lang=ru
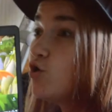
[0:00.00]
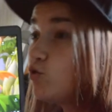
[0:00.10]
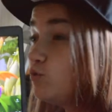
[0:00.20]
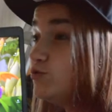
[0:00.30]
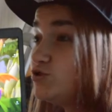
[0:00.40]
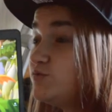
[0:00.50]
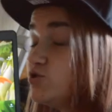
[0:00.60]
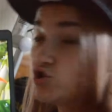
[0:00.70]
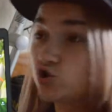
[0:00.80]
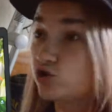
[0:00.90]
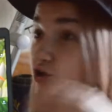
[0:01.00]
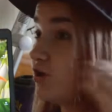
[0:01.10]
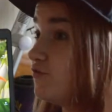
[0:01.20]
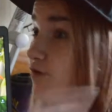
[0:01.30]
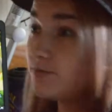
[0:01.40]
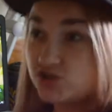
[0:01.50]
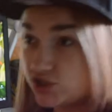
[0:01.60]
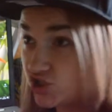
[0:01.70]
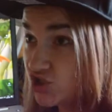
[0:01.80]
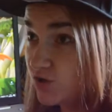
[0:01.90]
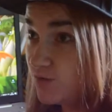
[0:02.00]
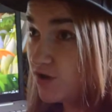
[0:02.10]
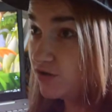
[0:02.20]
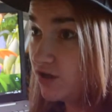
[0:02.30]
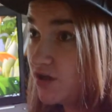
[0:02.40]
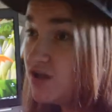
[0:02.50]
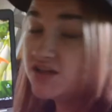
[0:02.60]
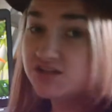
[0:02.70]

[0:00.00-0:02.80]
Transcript: куплю себе что-то вообще зашибенное.